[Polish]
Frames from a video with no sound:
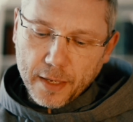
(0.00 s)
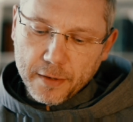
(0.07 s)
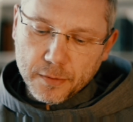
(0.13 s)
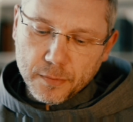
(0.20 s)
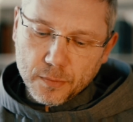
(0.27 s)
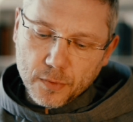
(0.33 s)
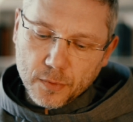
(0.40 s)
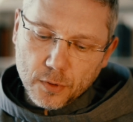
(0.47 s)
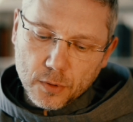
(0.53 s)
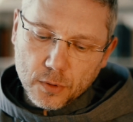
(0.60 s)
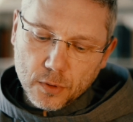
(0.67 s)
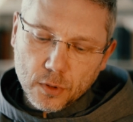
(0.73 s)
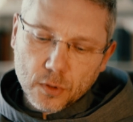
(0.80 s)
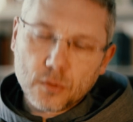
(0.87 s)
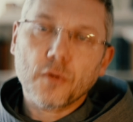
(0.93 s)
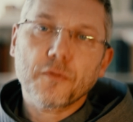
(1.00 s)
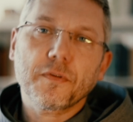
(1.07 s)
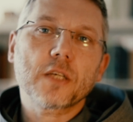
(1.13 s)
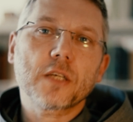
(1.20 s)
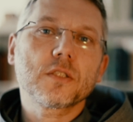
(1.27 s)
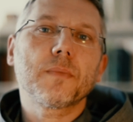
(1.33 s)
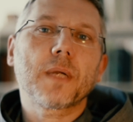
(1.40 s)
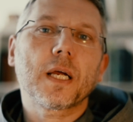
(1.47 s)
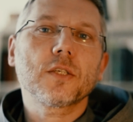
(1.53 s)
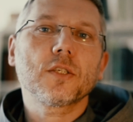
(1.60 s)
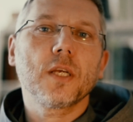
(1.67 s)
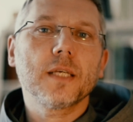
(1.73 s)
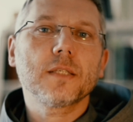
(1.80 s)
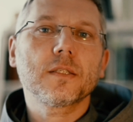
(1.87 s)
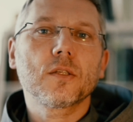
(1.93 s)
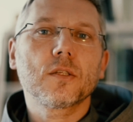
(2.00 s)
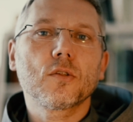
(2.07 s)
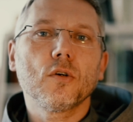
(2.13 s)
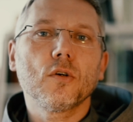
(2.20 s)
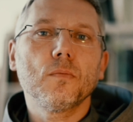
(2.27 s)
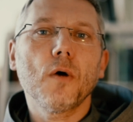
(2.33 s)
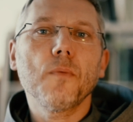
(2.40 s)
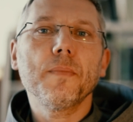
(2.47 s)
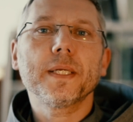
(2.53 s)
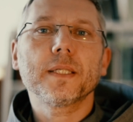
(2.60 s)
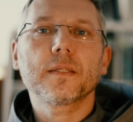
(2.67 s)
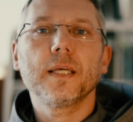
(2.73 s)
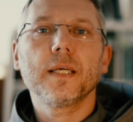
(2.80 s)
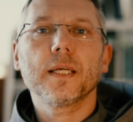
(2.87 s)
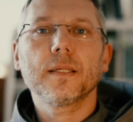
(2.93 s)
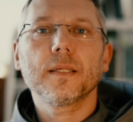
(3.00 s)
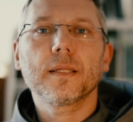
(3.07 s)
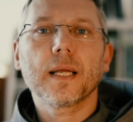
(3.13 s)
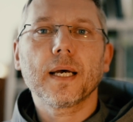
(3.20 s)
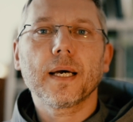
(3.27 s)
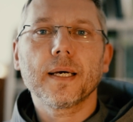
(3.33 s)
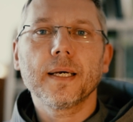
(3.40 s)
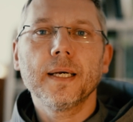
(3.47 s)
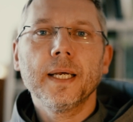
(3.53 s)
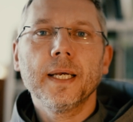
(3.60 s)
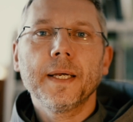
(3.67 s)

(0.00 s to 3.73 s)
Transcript: Y, no w każdym razie jest to moment, kiedy dla